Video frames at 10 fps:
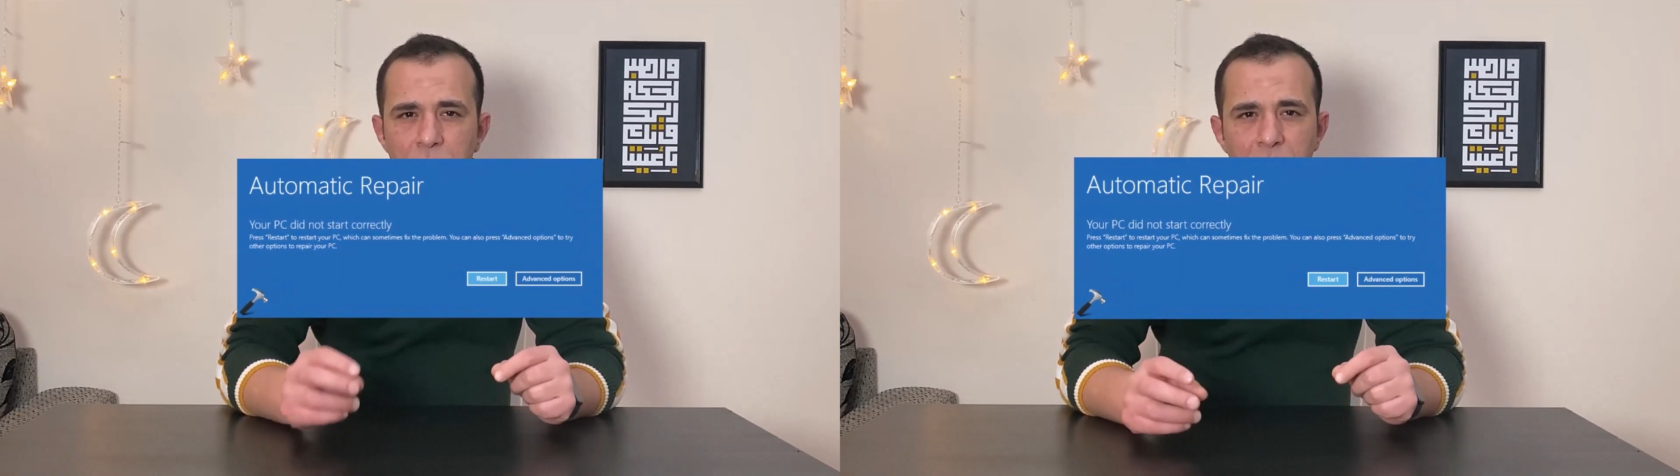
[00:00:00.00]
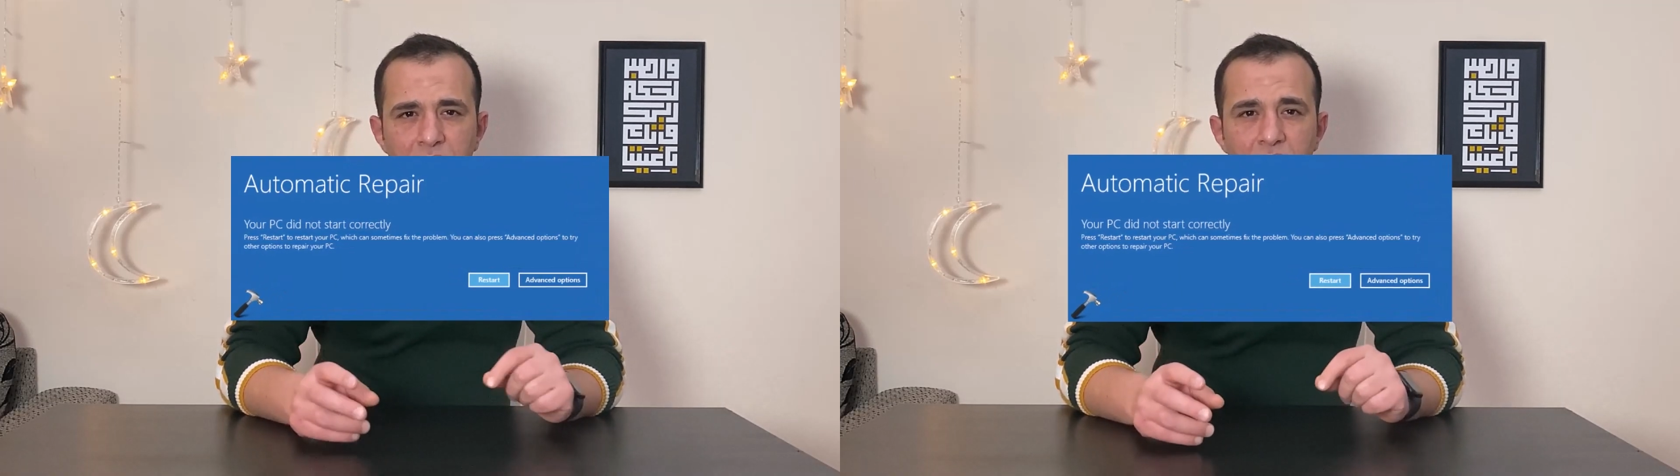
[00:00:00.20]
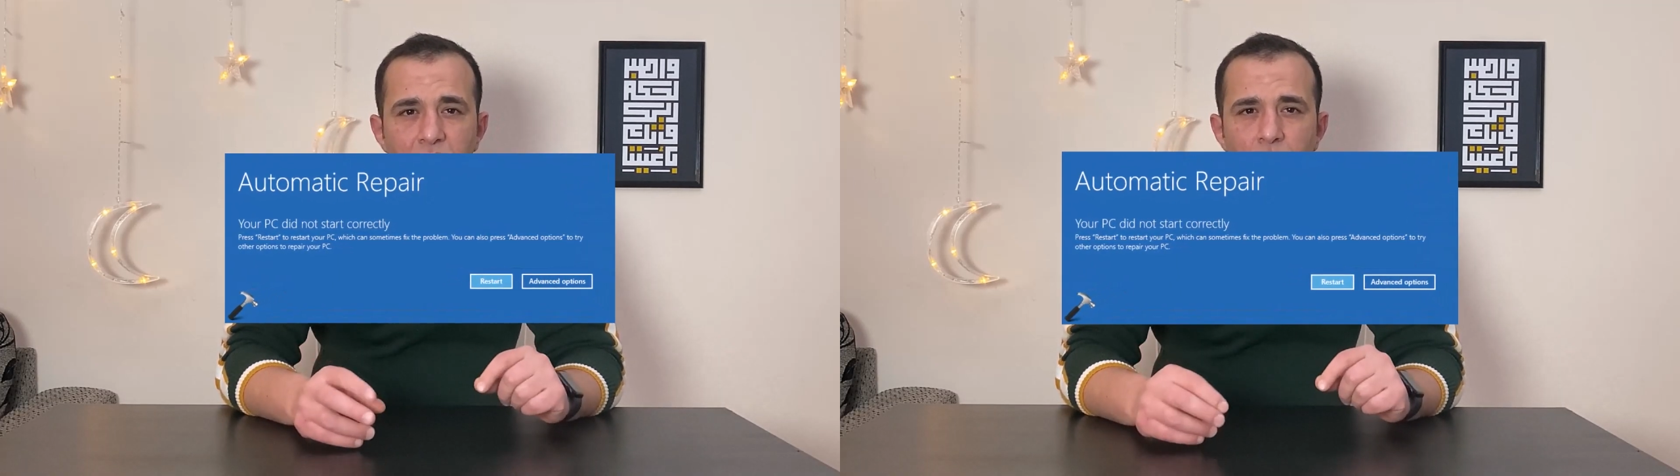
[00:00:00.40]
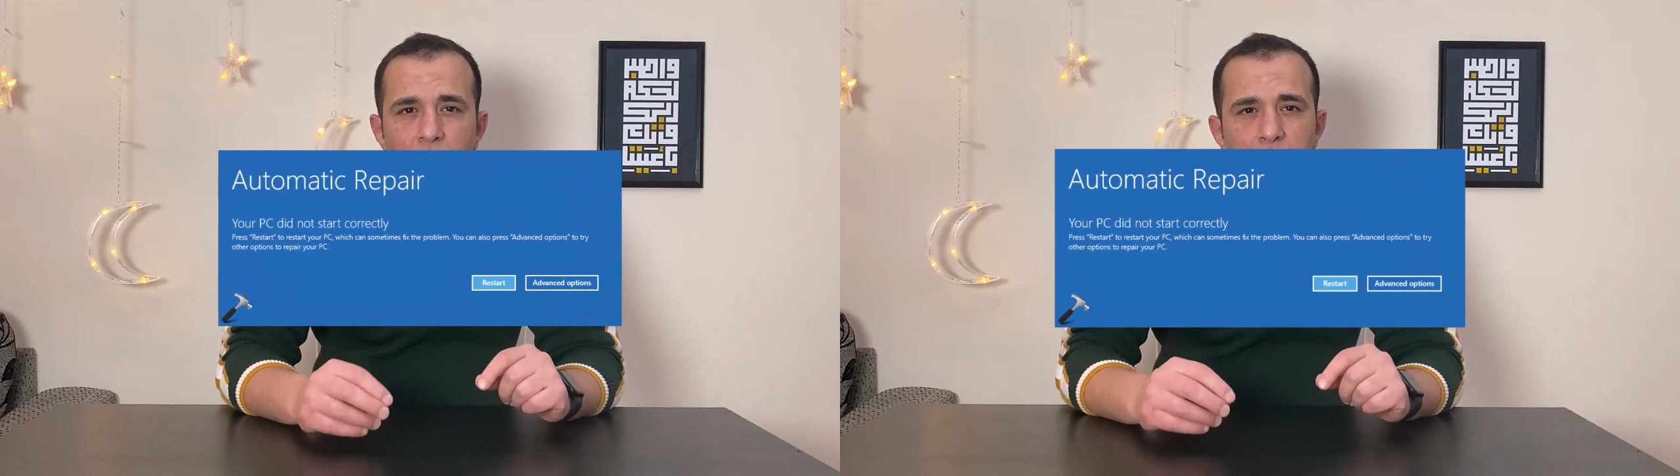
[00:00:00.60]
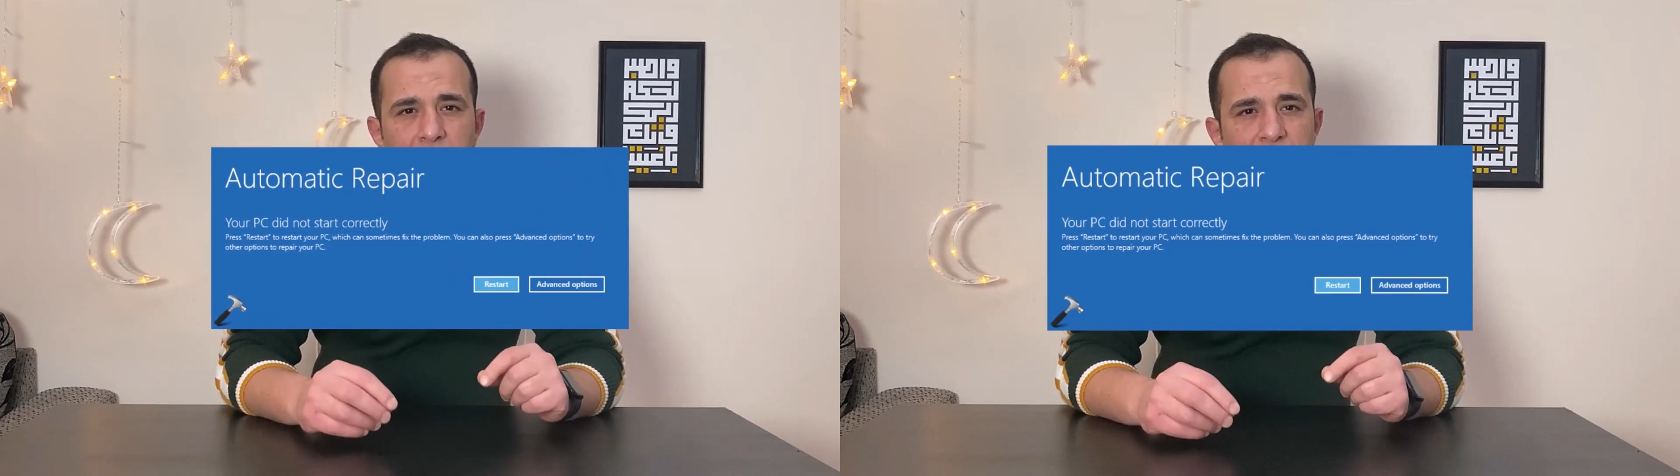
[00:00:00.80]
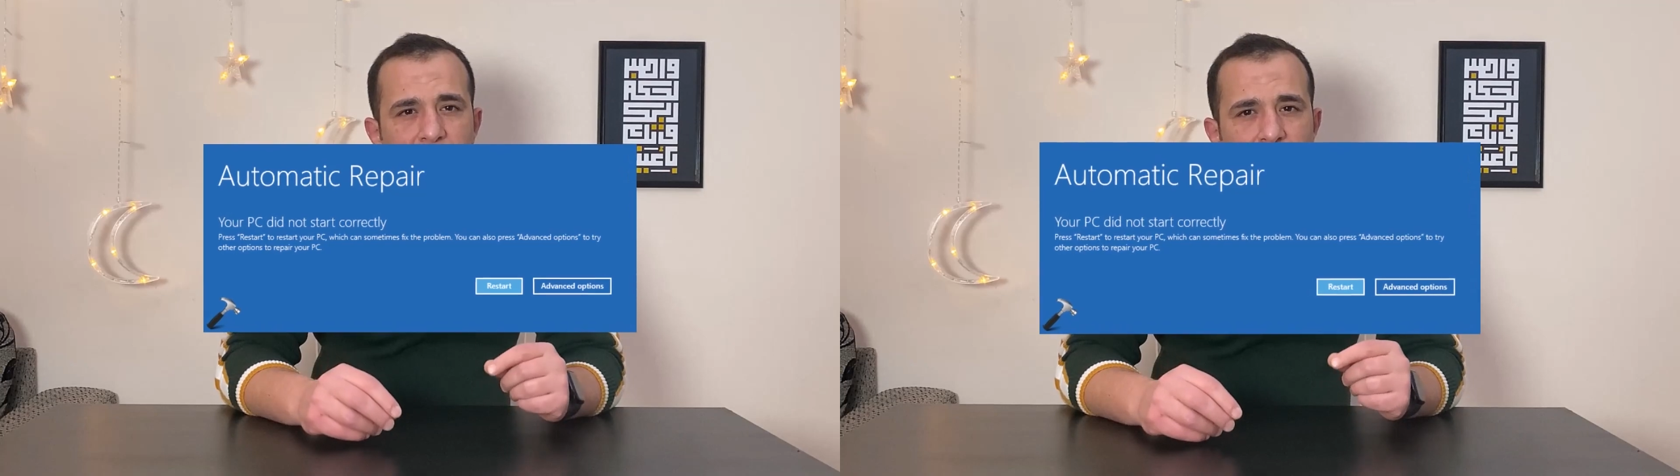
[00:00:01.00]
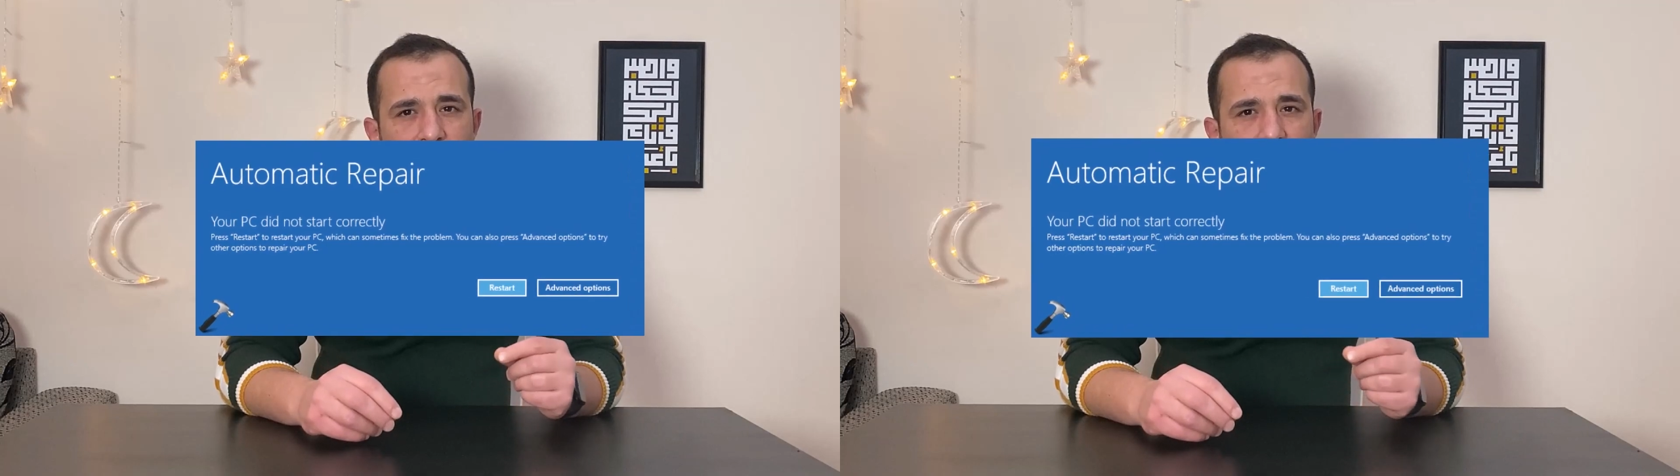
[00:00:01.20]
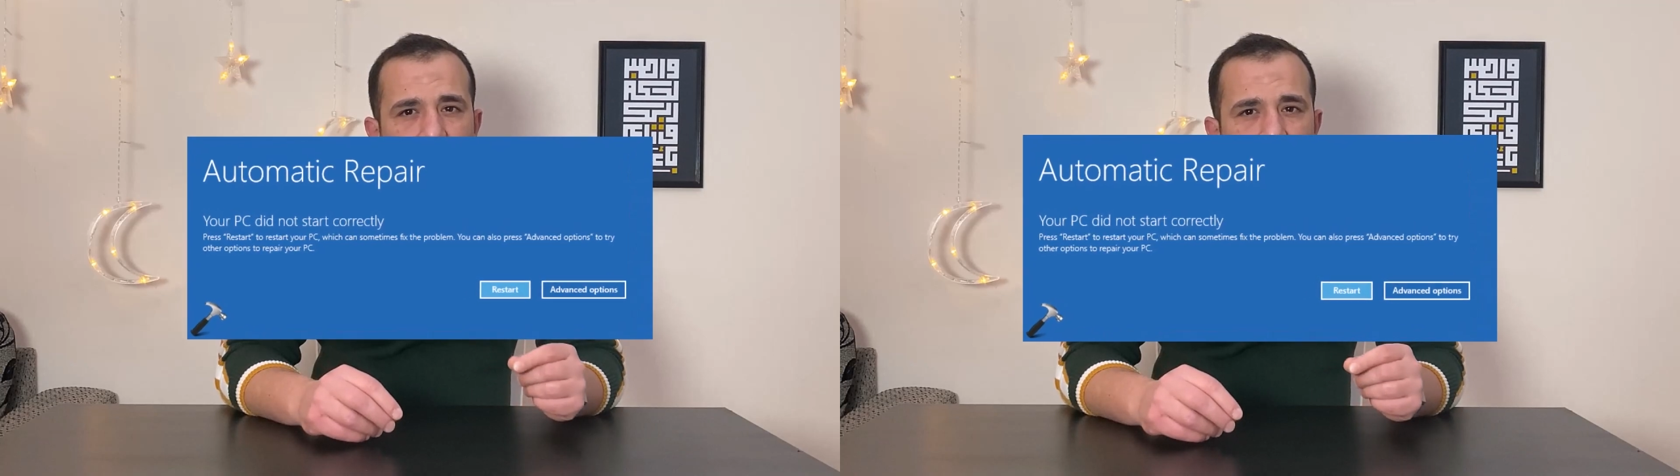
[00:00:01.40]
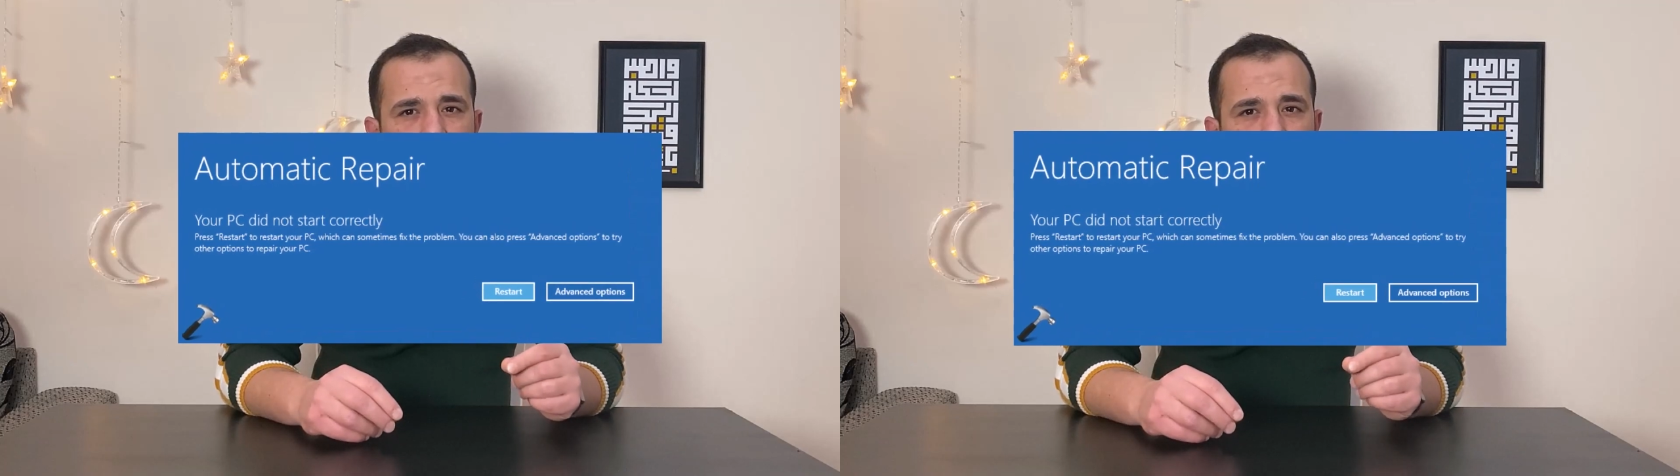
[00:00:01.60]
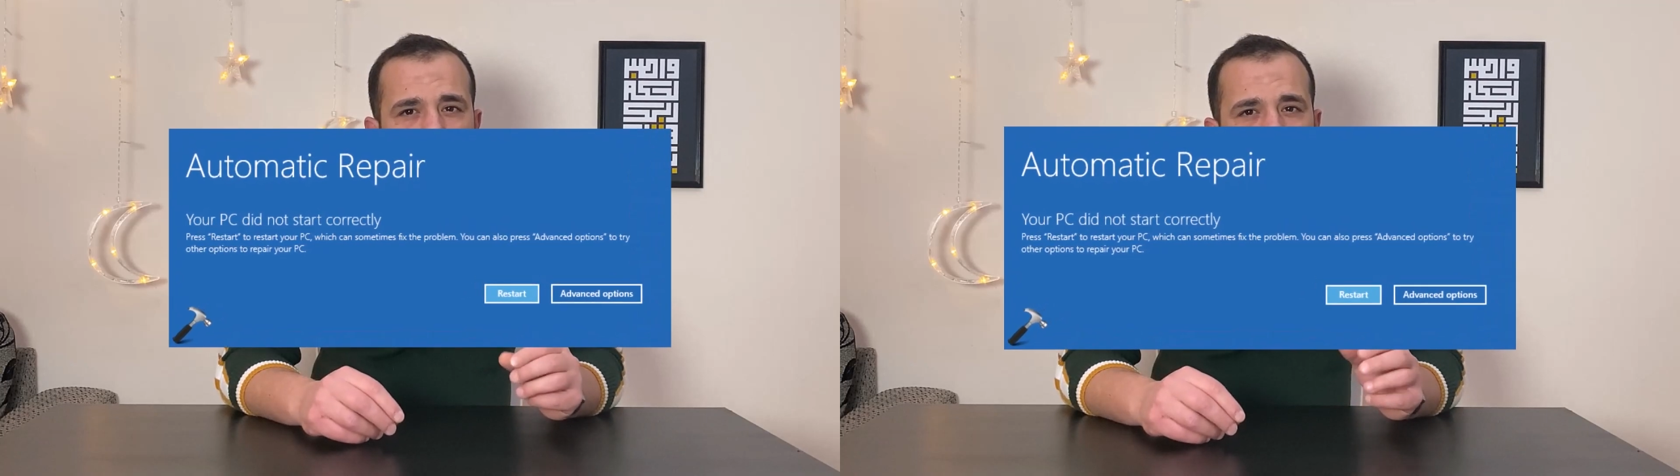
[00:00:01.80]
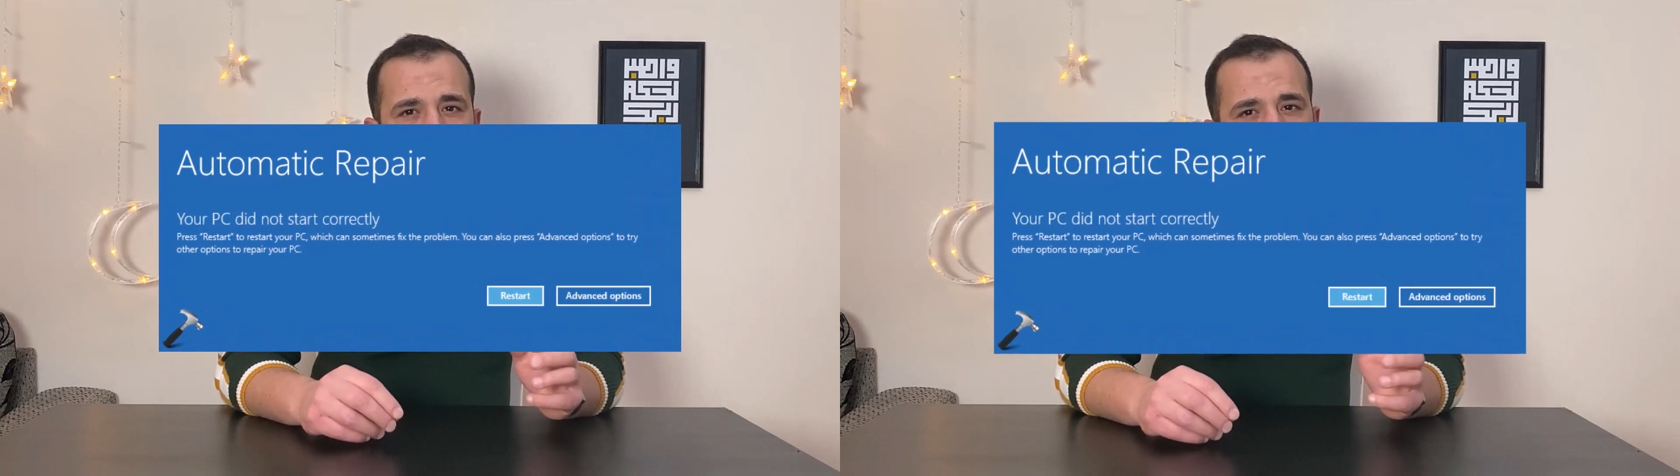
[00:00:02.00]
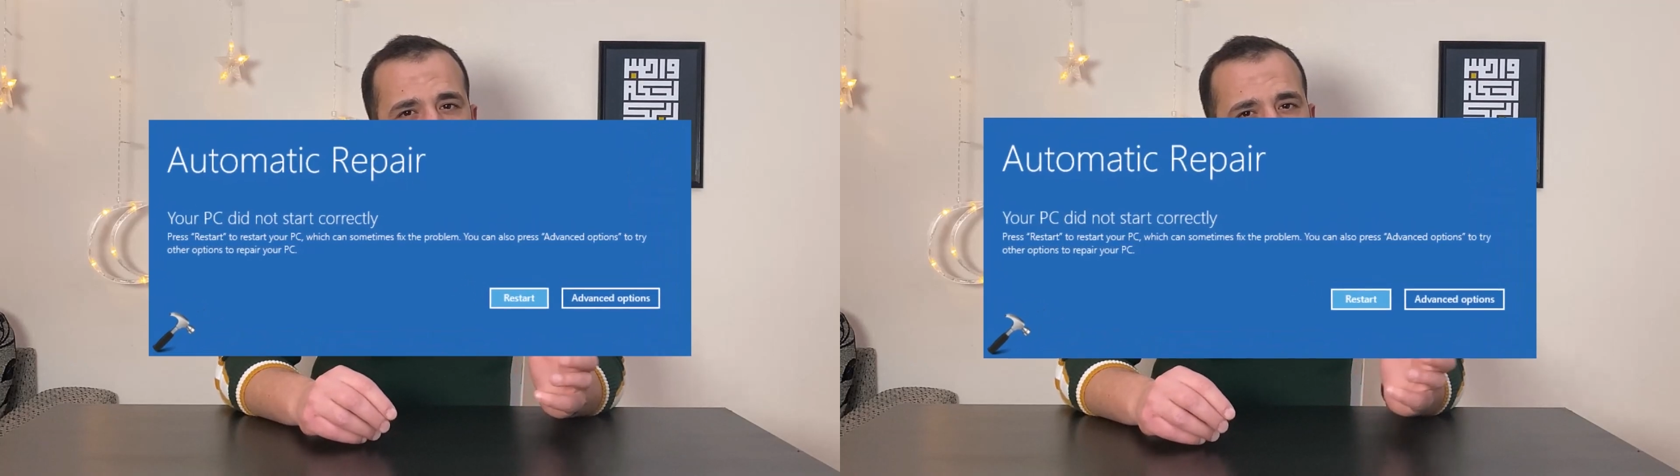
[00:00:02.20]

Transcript: ريبير أو لما يظهر لك الخطأ لم